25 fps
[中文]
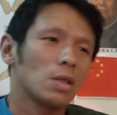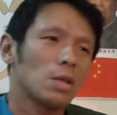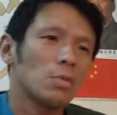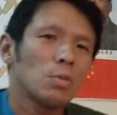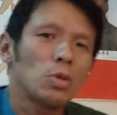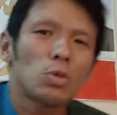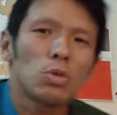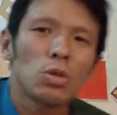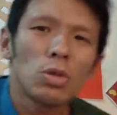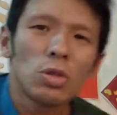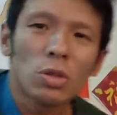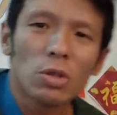他
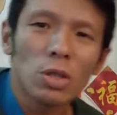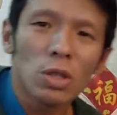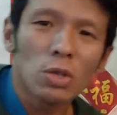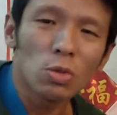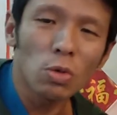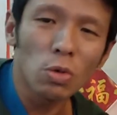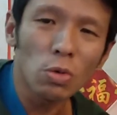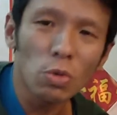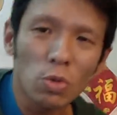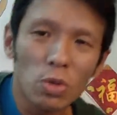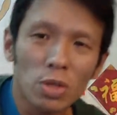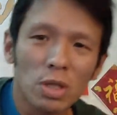们会追求一些
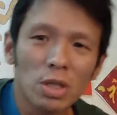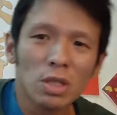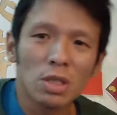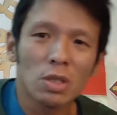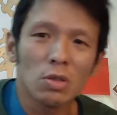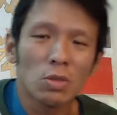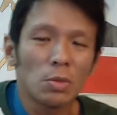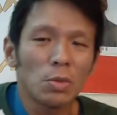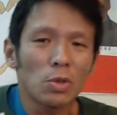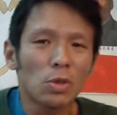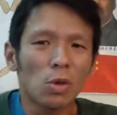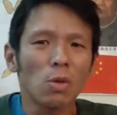荣誉的事
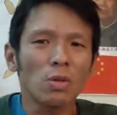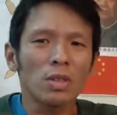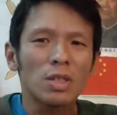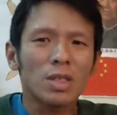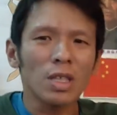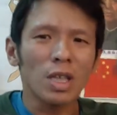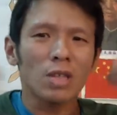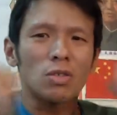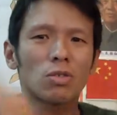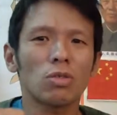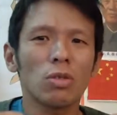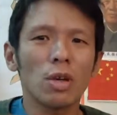情。我们公
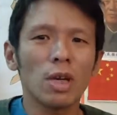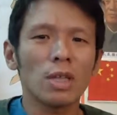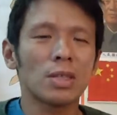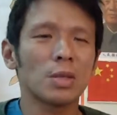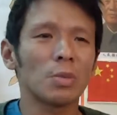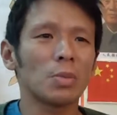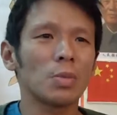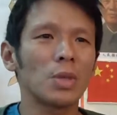司要做到